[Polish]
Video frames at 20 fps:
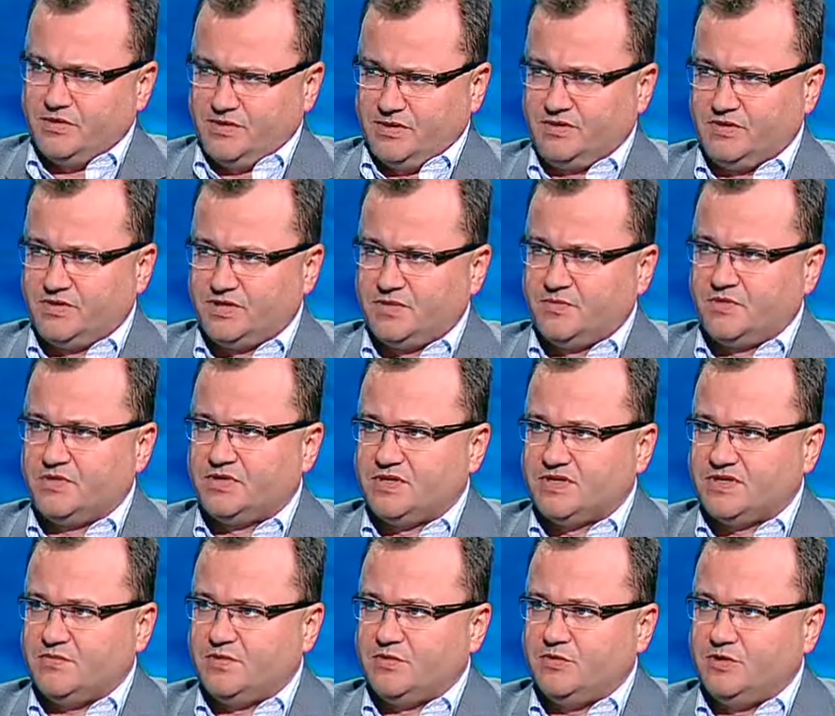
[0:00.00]
piątek dość szybko
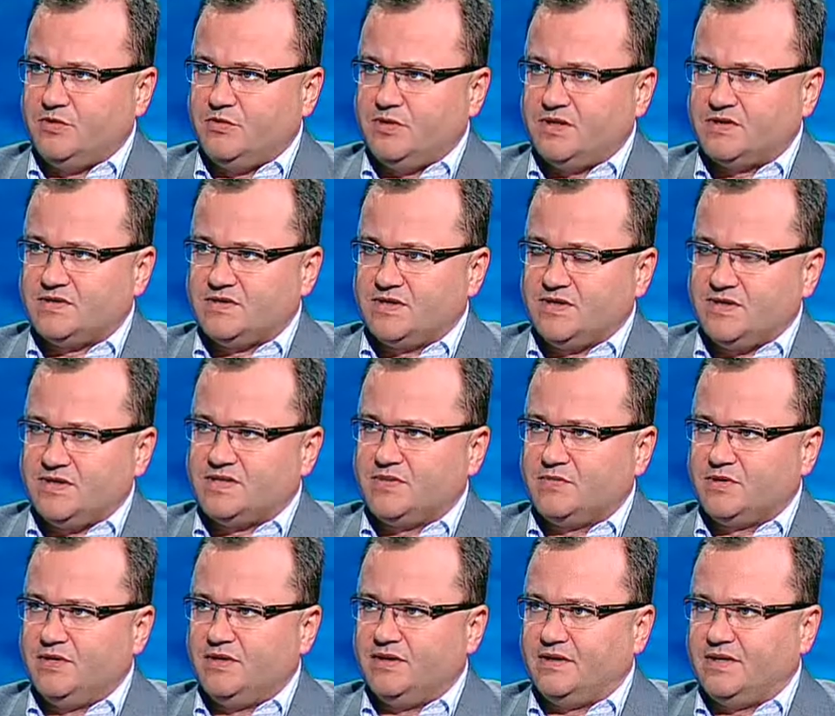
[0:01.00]
się zapełniła, została
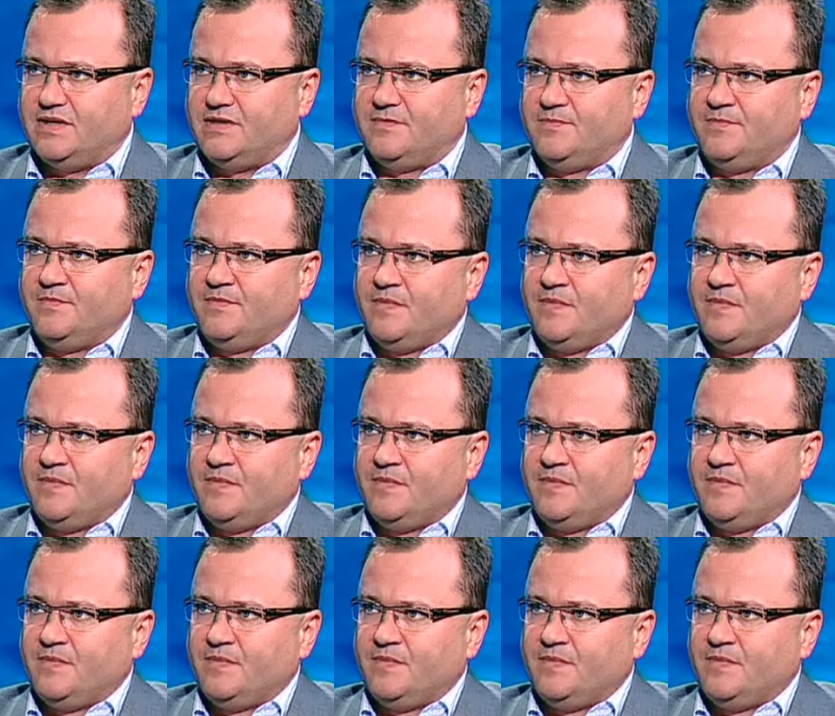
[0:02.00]
zamknięta.